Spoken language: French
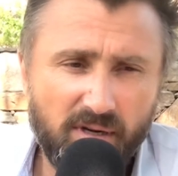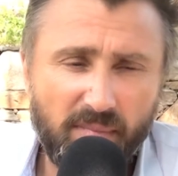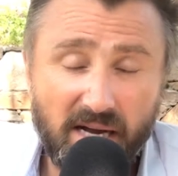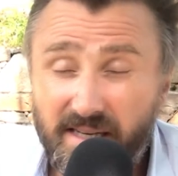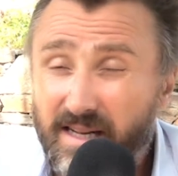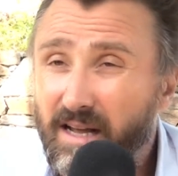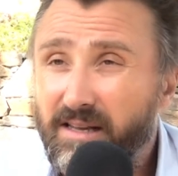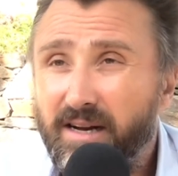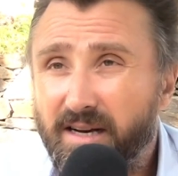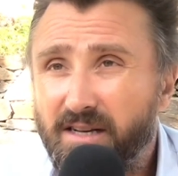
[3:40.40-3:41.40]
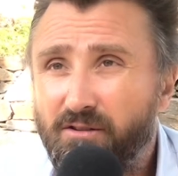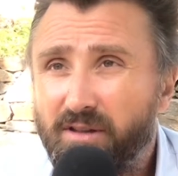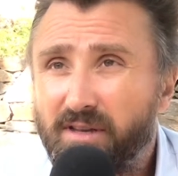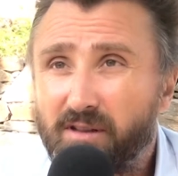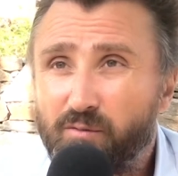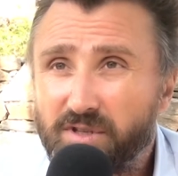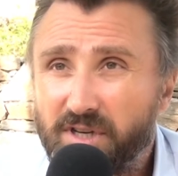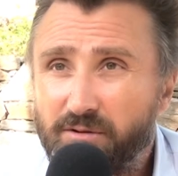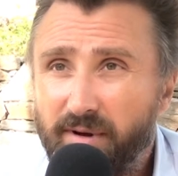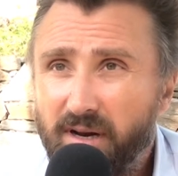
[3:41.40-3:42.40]
Marcel Carnet, le réalisateur, était un
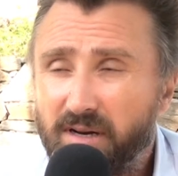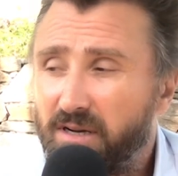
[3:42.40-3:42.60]
homosexuel.